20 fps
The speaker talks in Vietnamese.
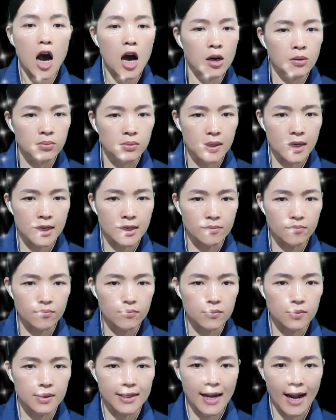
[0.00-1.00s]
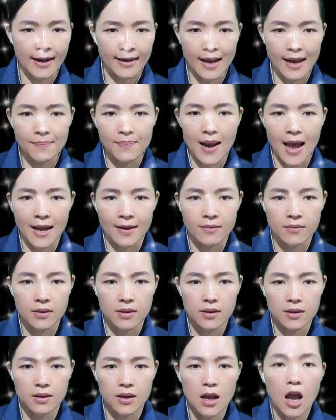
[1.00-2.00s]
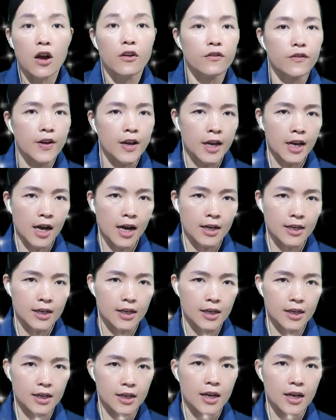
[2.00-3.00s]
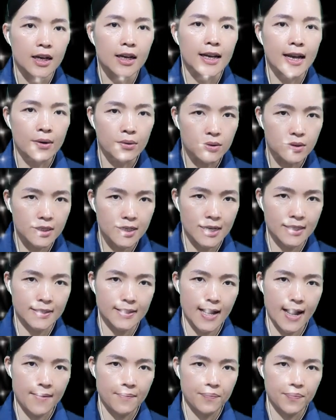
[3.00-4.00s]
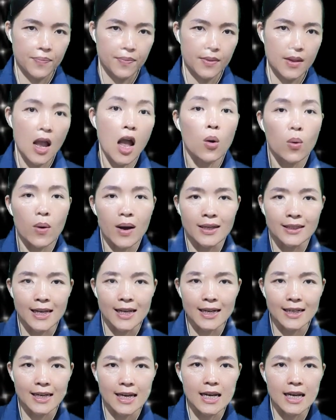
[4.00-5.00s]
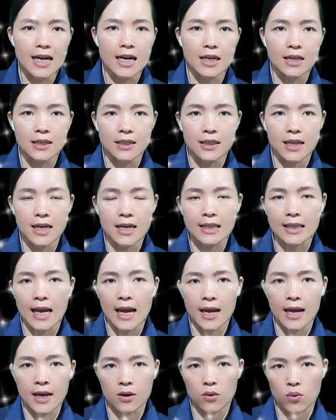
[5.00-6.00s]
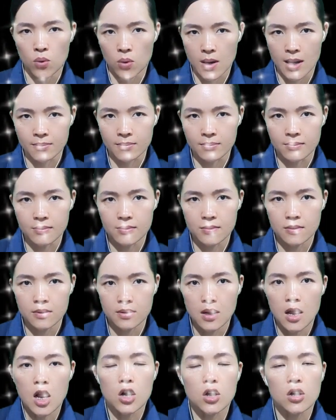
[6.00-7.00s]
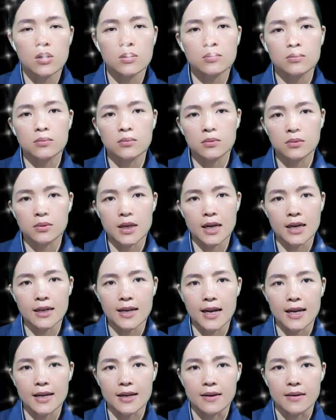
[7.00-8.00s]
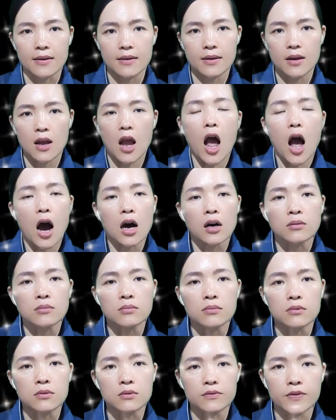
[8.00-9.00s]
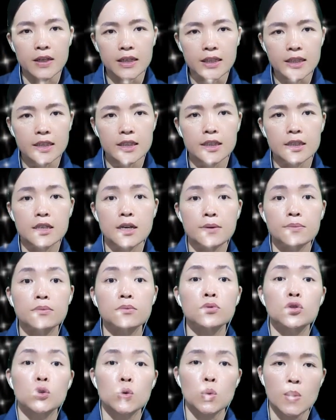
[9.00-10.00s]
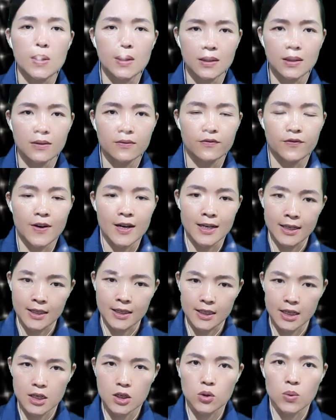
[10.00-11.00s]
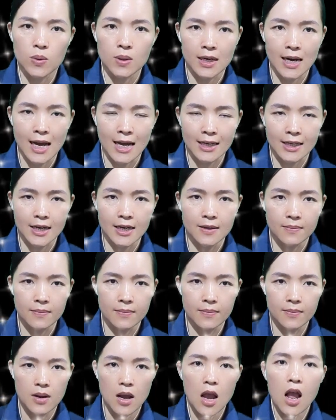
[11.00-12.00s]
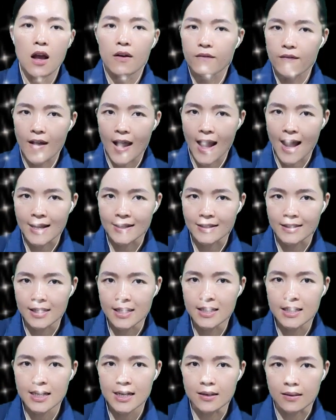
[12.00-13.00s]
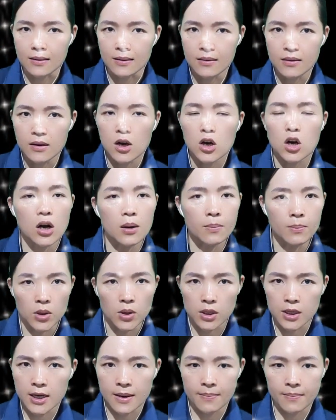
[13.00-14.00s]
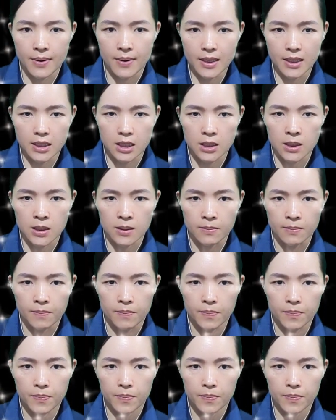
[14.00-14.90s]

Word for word: Ông Tín chẳng đáp lại. Vị ấy kéo chăn ra, quan sát kỹ hơn thi thể Cụ Lộc. Lúc đến đây, ông vẫn chưa trông xuống phần chân của nạn nhân, và dĩ nhiên có một điểm bất thường.